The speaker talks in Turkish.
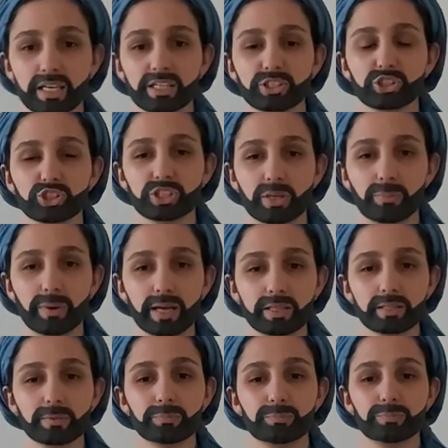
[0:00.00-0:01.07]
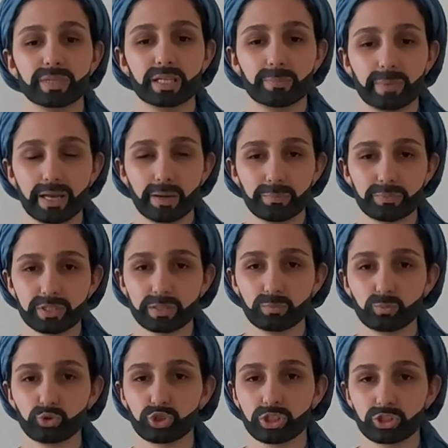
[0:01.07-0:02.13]
İşte ben bilime
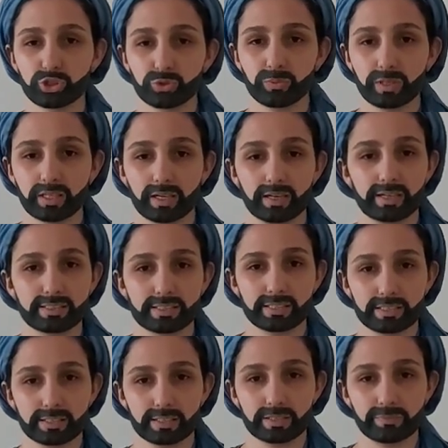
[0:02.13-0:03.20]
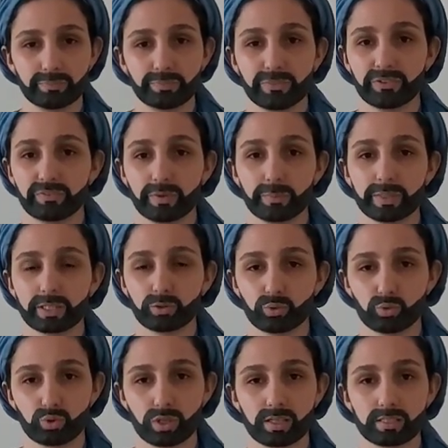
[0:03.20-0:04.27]
yaptığım bu çalışmalarla tanındım ve
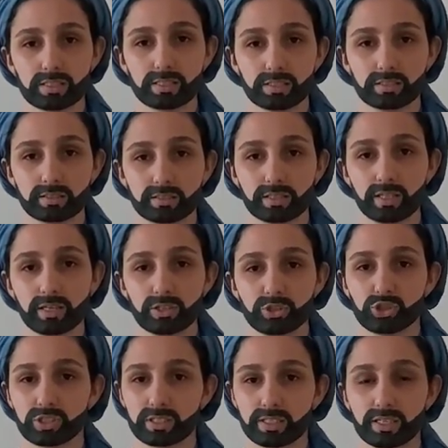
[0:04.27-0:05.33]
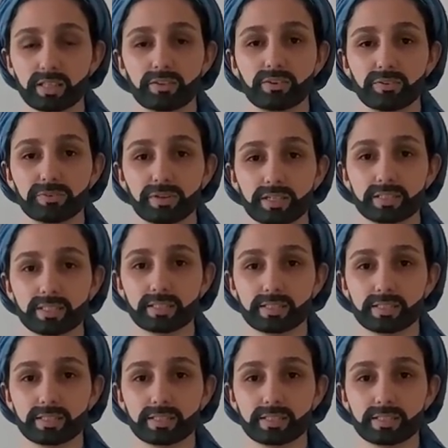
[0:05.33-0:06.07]
1206 yılında Cizre'de vefat